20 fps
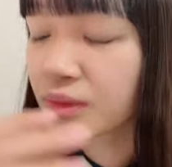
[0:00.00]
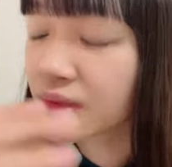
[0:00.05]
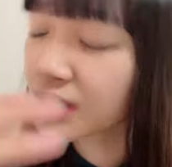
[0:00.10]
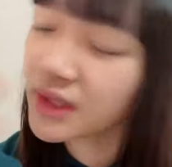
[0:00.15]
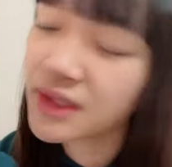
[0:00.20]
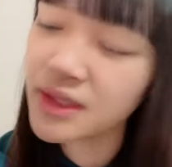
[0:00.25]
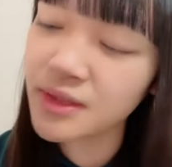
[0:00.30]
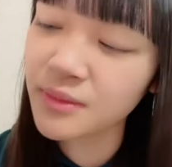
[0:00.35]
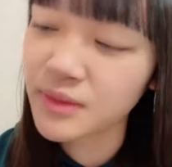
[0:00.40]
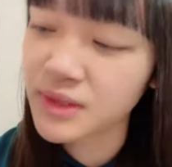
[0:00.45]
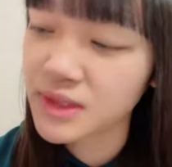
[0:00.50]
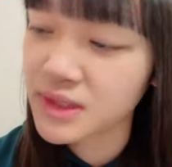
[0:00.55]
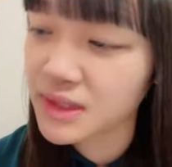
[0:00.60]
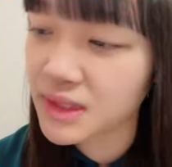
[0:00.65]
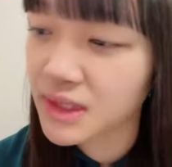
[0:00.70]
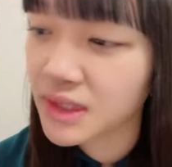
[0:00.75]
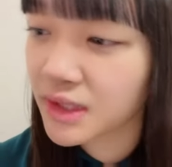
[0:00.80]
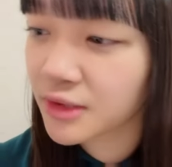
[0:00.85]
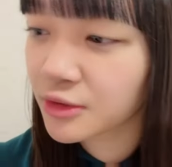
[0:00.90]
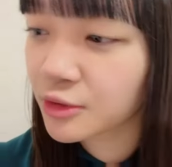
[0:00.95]
何でも好
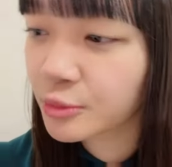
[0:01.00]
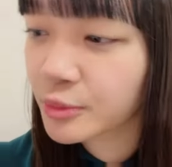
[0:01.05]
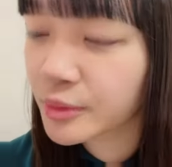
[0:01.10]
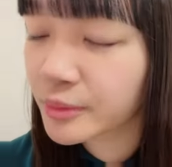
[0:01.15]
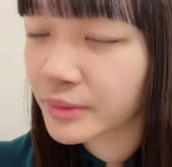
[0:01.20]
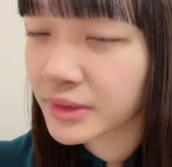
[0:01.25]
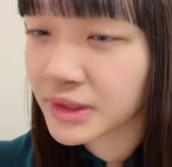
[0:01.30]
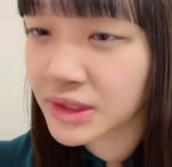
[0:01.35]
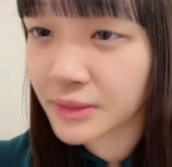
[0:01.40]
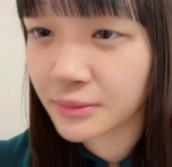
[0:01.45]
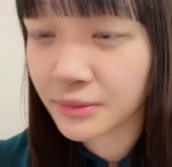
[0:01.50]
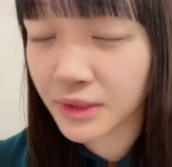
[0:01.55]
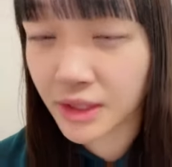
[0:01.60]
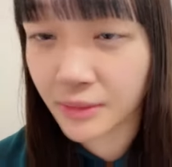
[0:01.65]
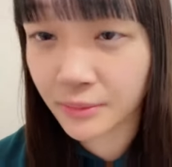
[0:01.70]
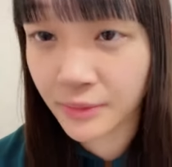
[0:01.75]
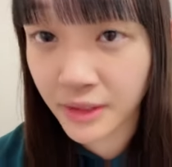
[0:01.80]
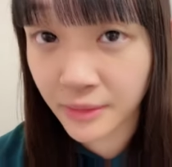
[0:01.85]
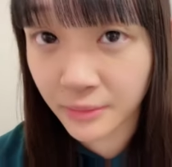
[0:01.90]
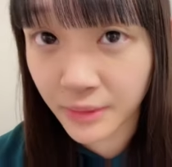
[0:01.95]
きやと思います多分
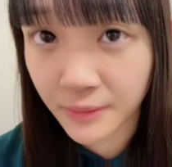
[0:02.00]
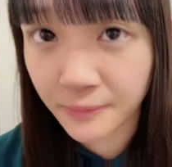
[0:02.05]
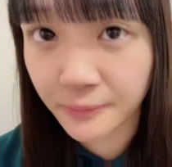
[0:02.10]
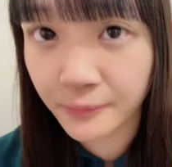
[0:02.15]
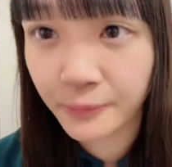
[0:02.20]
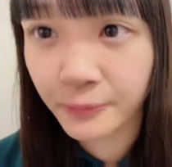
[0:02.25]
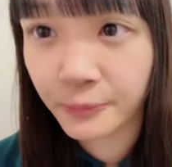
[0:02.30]
決まれば